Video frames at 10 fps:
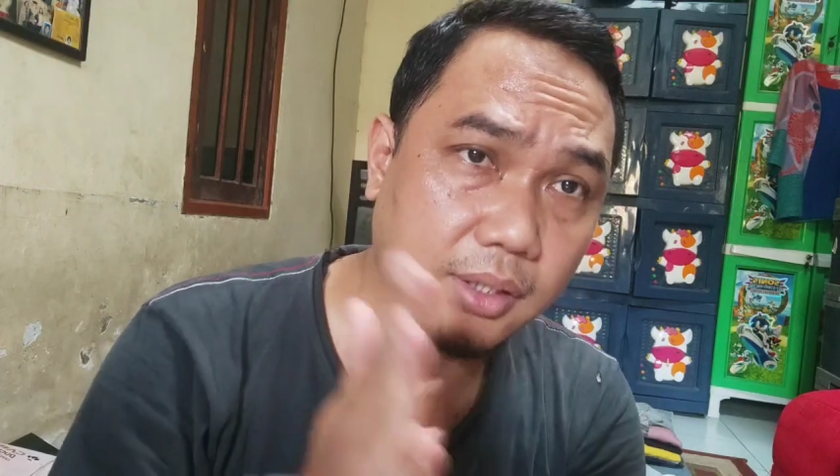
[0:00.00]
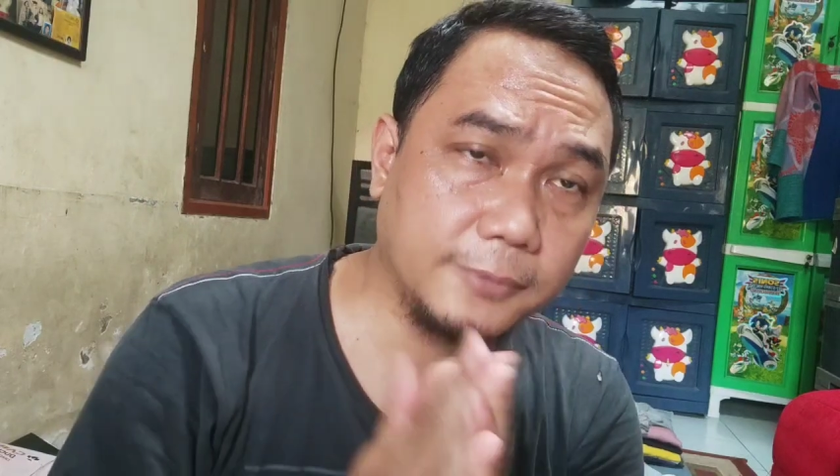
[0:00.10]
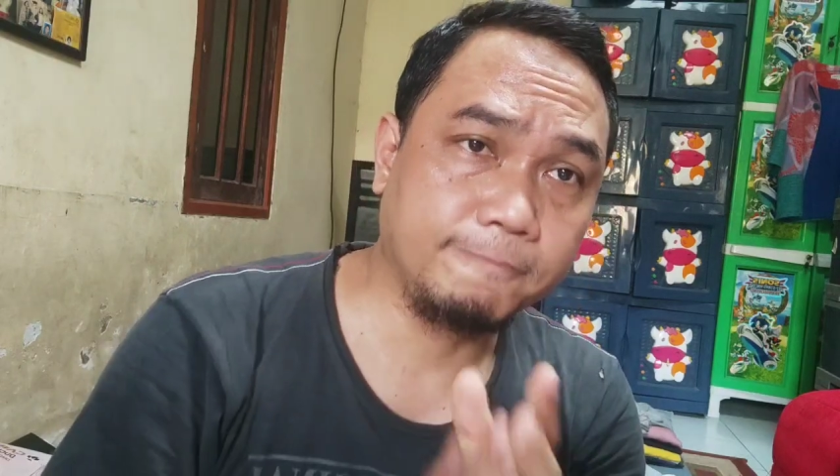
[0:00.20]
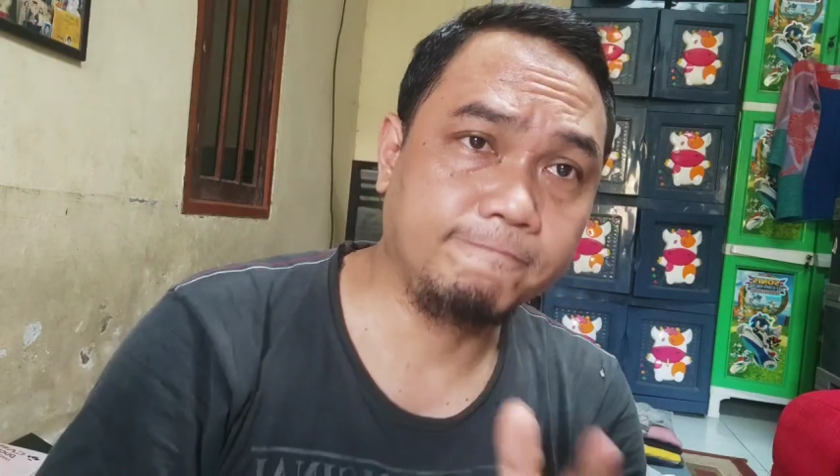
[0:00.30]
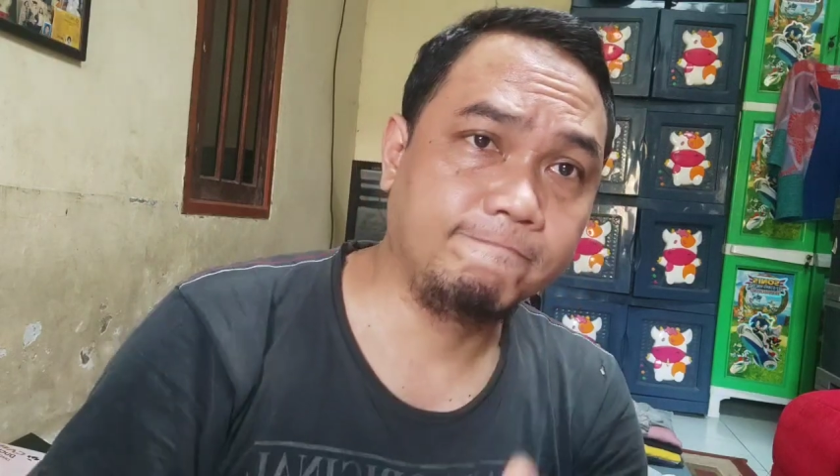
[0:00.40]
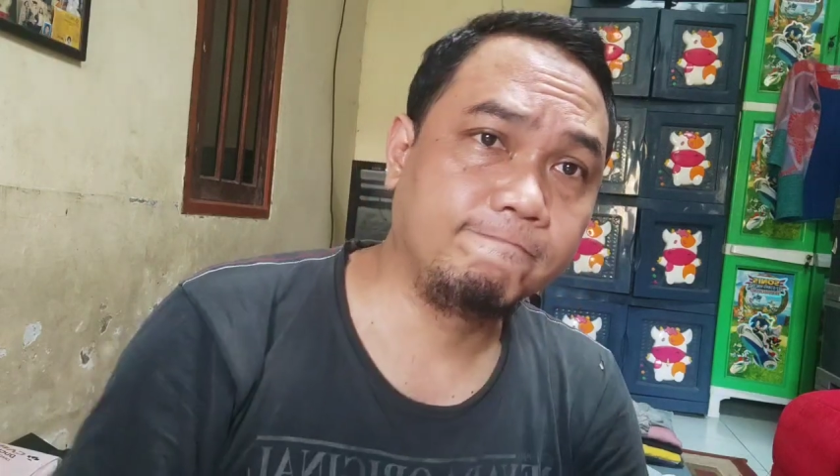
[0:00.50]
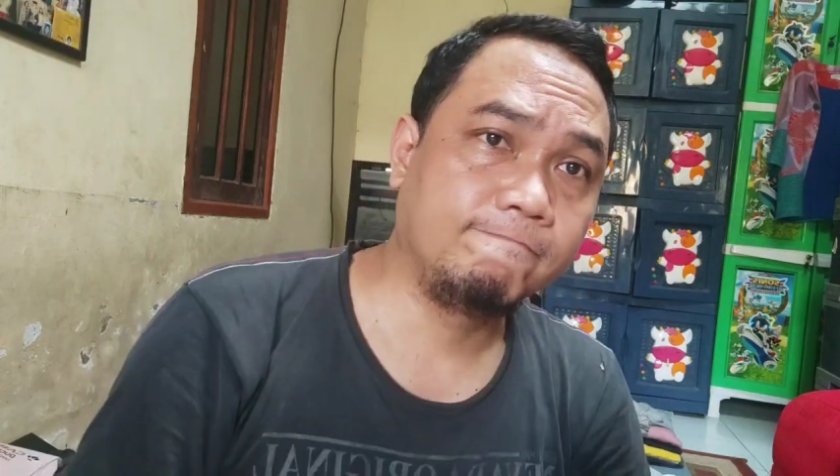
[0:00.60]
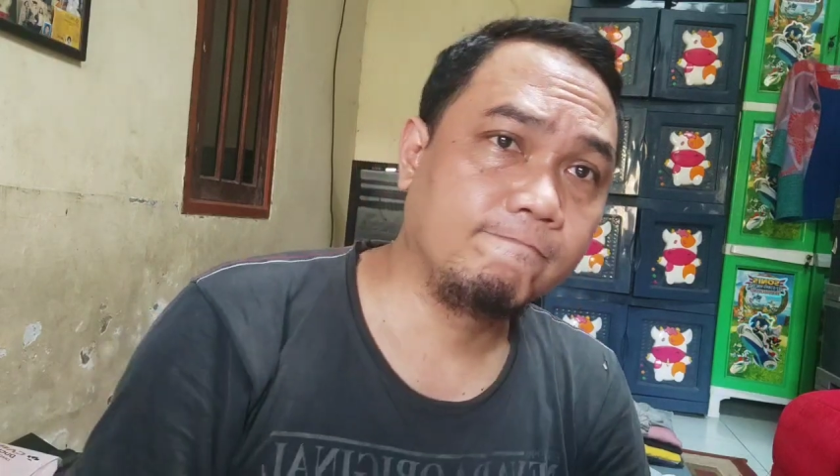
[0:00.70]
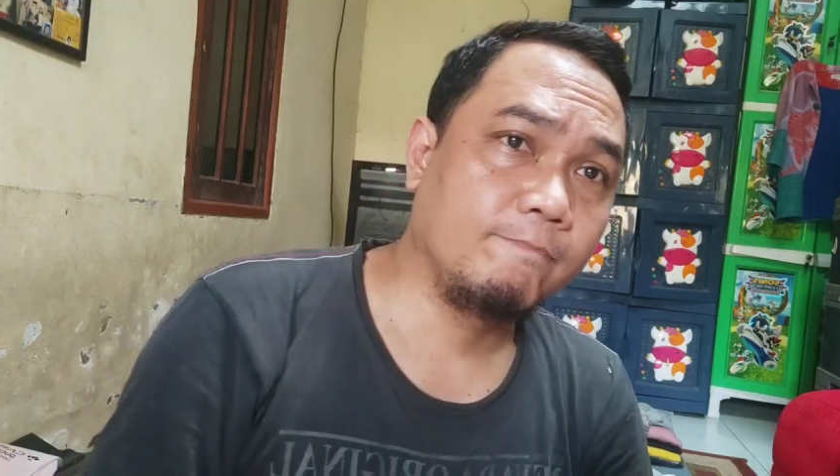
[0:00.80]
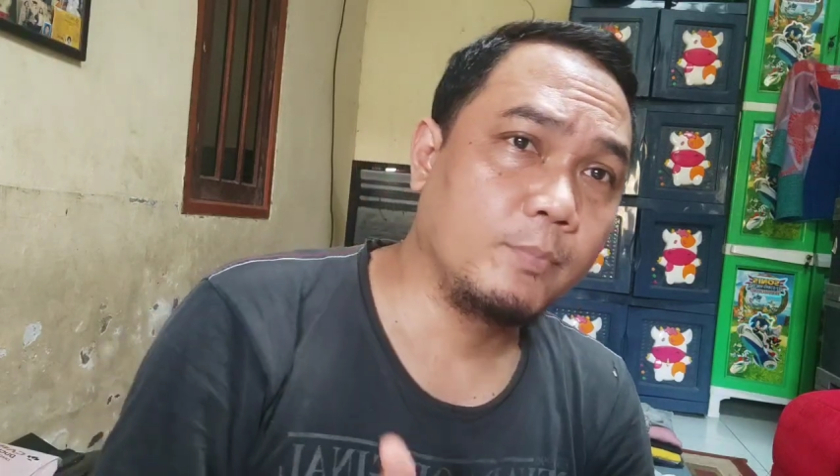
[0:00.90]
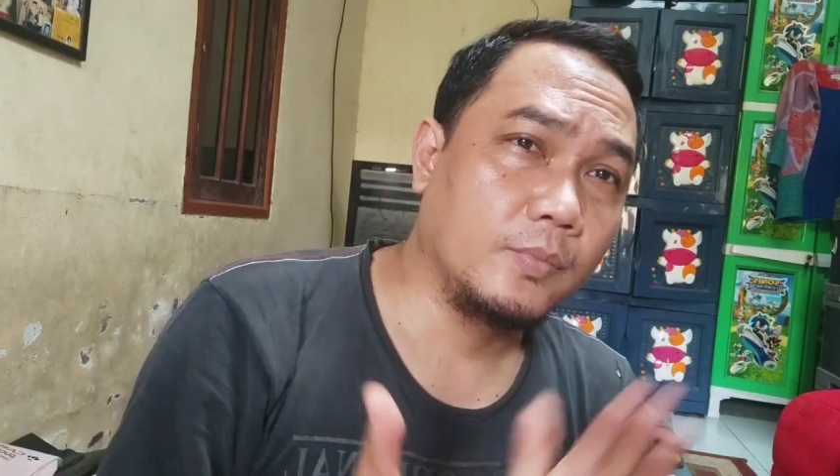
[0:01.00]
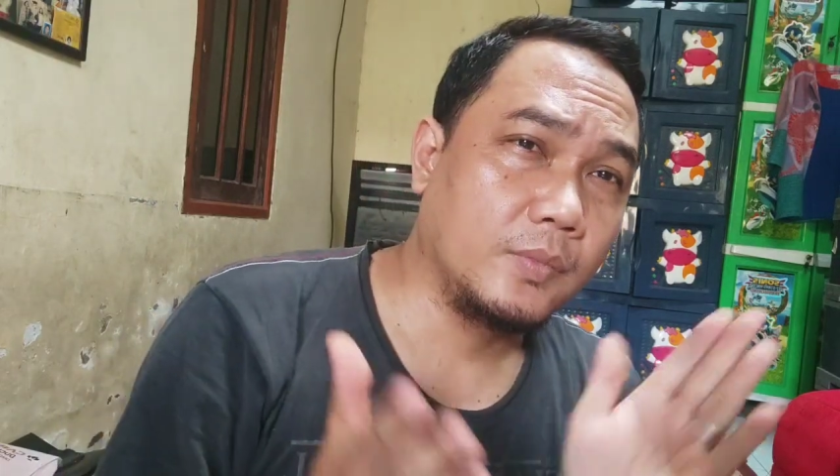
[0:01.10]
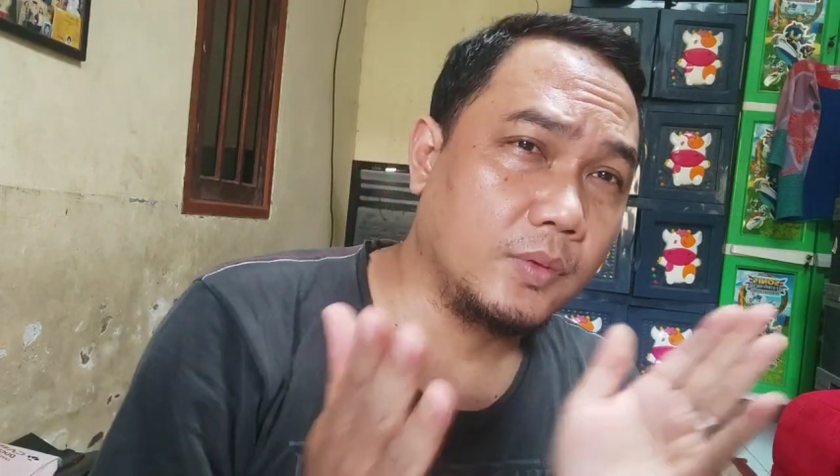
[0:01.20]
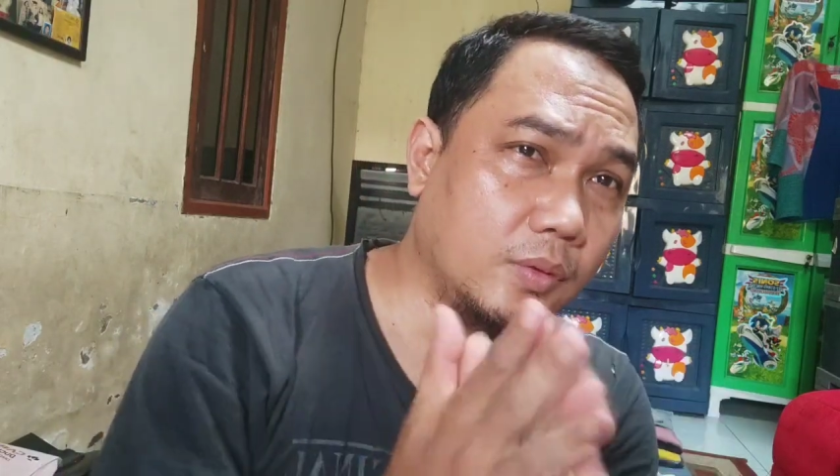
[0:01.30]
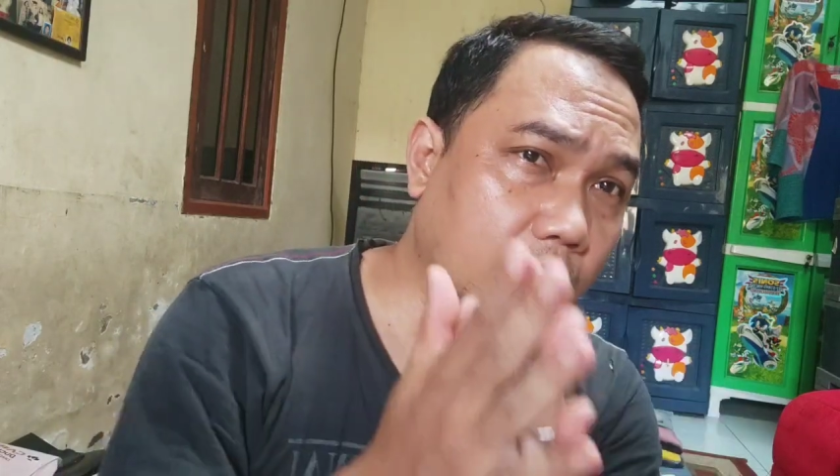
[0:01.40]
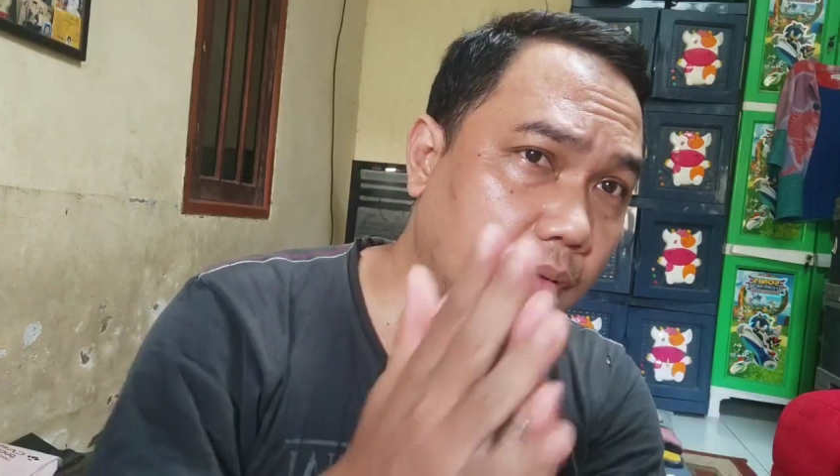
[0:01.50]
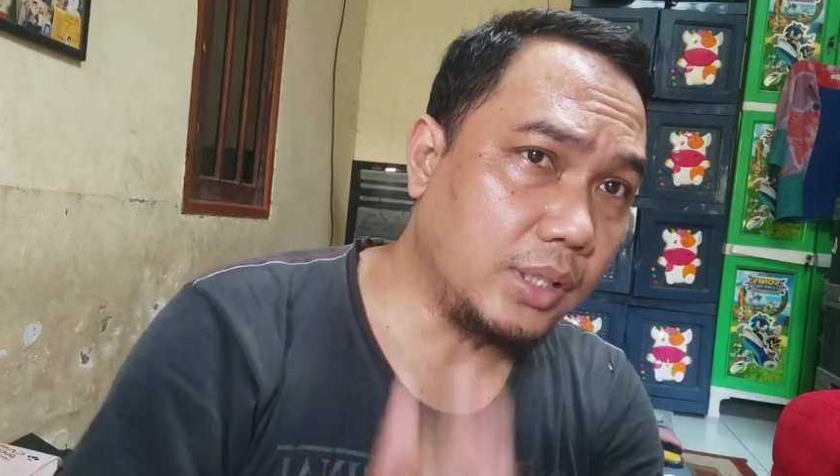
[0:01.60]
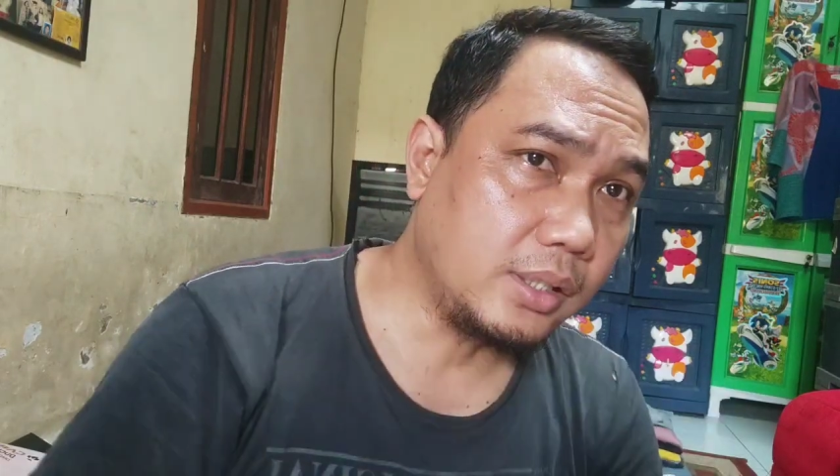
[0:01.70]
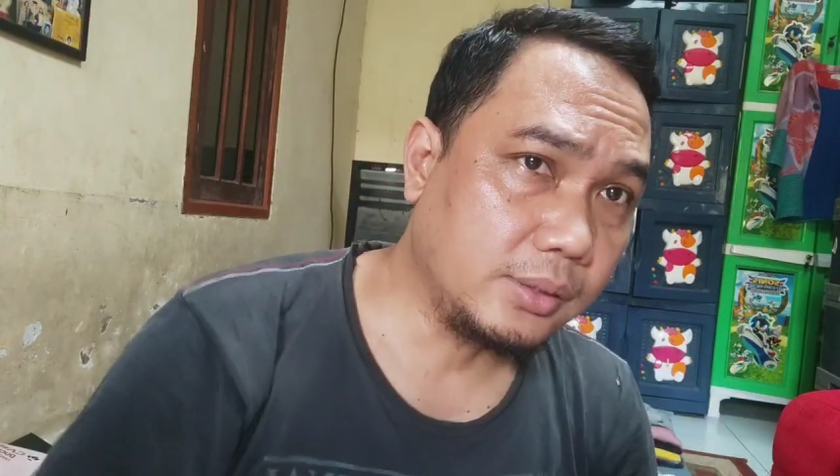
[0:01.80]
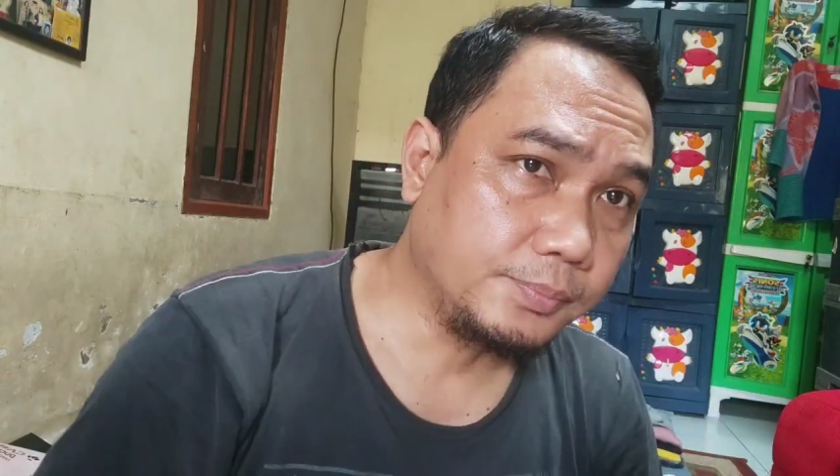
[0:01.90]
ya.
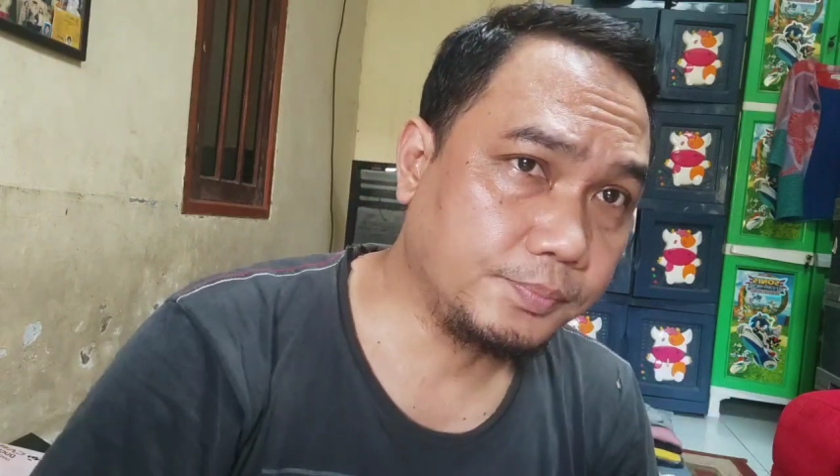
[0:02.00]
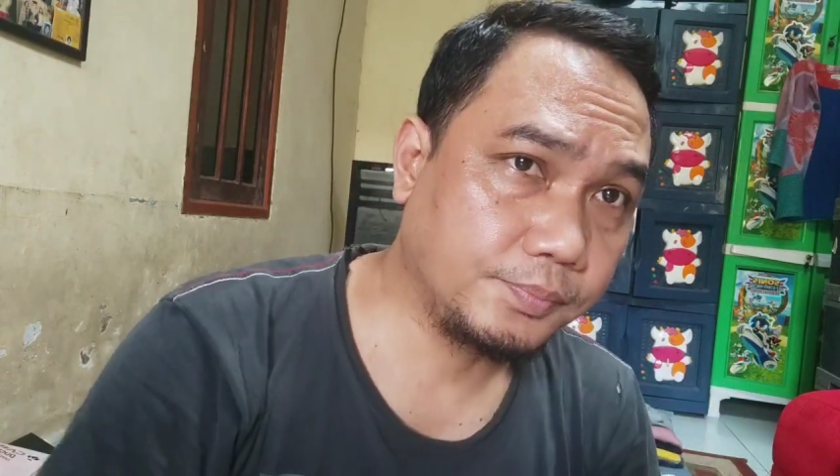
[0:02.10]
Oke, lur.